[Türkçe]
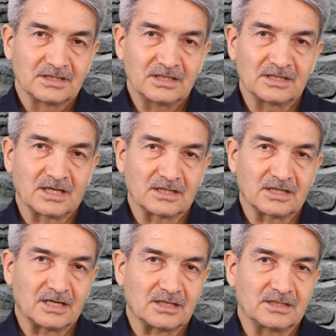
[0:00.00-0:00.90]
İnna
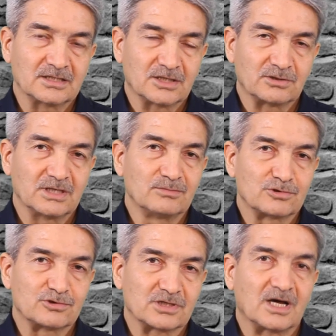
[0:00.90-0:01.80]
Allaha indehu
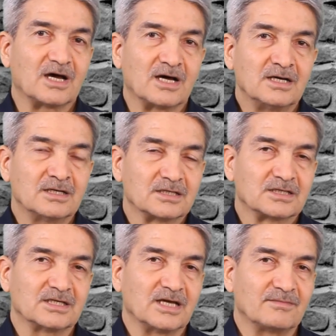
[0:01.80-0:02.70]
ilmus sa'a
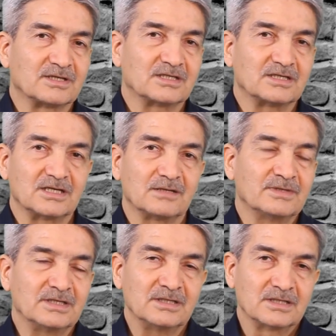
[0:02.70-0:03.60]
kıyametin
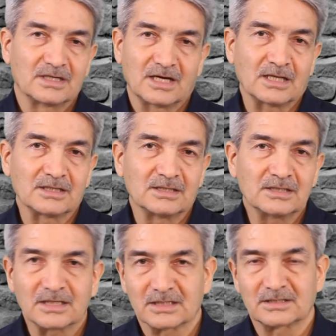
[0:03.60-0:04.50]
ilmi
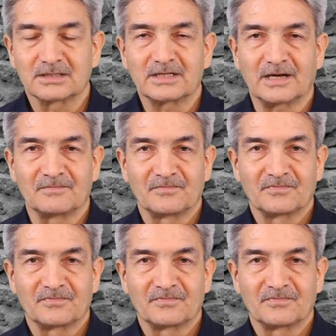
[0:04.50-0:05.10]
Allah'ın katında.